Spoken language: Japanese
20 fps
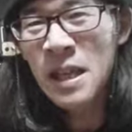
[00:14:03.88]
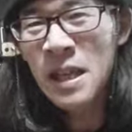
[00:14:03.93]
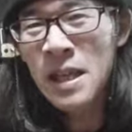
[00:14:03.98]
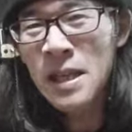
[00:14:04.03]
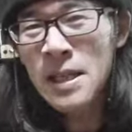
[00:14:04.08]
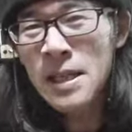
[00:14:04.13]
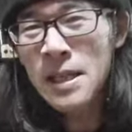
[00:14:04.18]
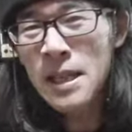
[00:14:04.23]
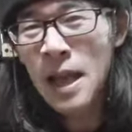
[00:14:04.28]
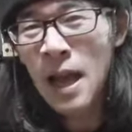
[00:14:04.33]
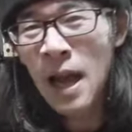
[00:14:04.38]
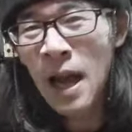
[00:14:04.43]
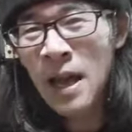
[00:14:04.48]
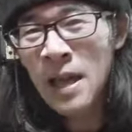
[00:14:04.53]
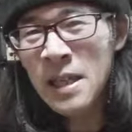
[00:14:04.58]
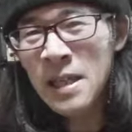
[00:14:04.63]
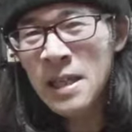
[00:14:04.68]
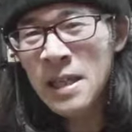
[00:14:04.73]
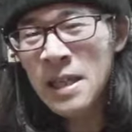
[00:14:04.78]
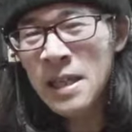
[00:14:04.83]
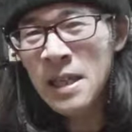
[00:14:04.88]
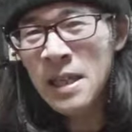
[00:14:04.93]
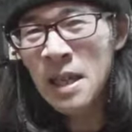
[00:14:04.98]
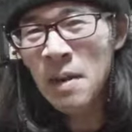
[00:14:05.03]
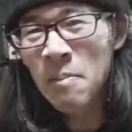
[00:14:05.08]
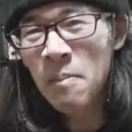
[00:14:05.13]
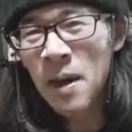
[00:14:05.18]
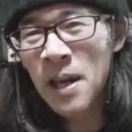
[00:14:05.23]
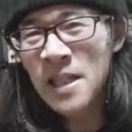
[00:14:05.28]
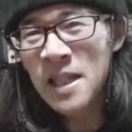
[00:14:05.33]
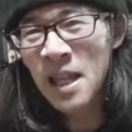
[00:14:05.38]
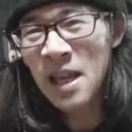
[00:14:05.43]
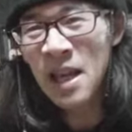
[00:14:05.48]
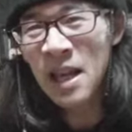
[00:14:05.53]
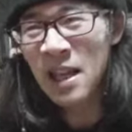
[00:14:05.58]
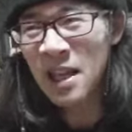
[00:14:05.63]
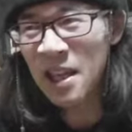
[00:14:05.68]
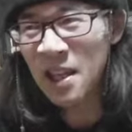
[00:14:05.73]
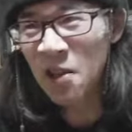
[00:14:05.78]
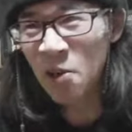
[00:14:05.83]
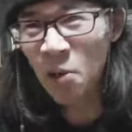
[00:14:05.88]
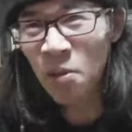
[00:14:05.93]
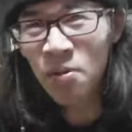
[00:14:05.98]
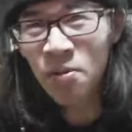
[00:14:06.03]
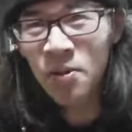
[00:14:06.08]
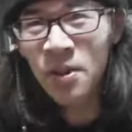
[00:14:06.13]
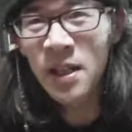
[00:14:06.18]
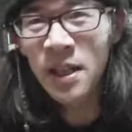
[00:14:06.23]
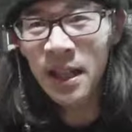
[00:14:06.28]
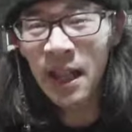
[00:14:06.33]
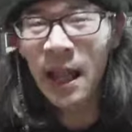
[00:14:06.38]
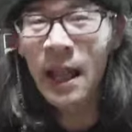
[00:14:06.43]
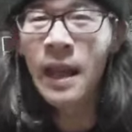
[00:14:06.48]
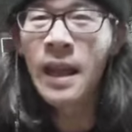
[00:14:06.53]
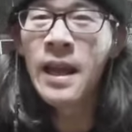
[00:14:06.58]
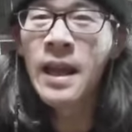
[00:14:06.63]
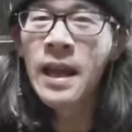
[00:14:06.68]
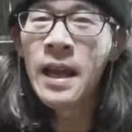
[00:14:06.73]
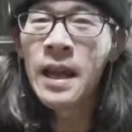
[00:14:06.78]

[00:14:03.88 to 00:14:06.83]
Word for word: 計した IC がまさか火を吹いて